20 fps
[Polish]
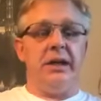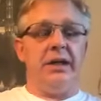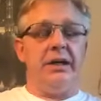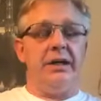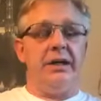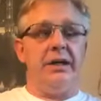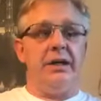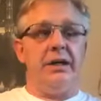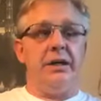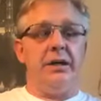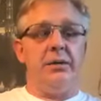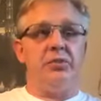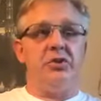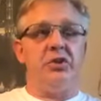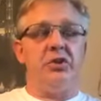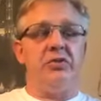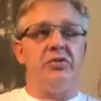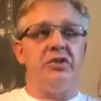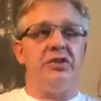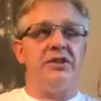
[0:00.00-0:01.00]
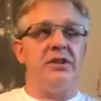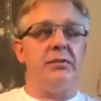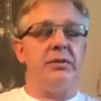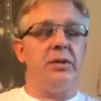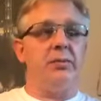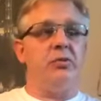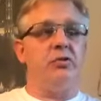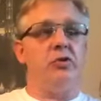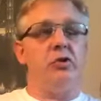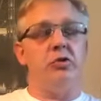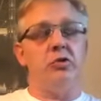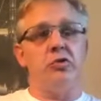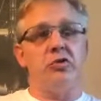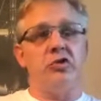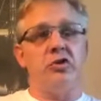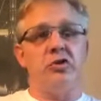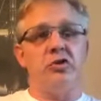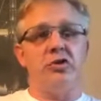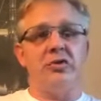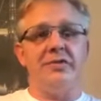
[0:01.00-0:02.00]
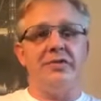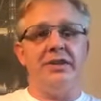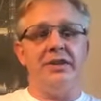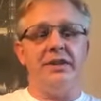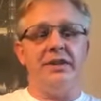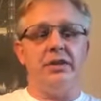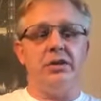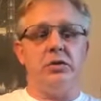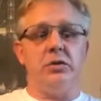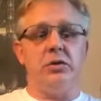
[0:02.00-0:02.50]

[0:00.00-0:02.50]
E, przede wszystkim na początku stosowali go